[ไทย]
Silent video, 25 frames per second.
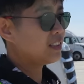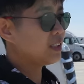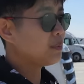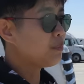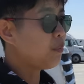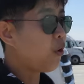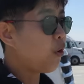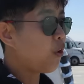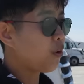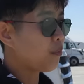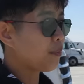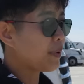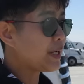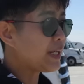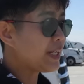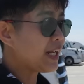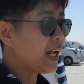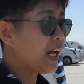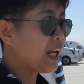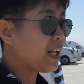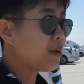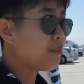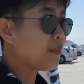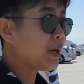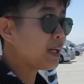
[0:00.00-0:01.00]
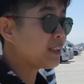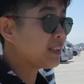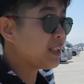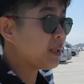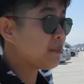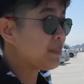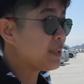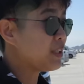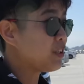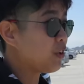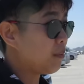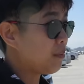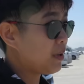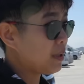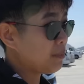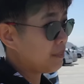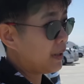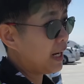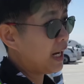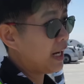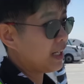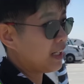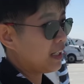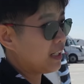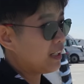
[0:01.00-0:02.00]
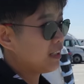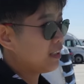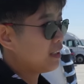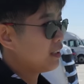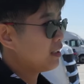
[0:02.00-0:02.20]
สิบหกปีได้แล้วมั้งแต่ปีสองพันแปดอ่ะ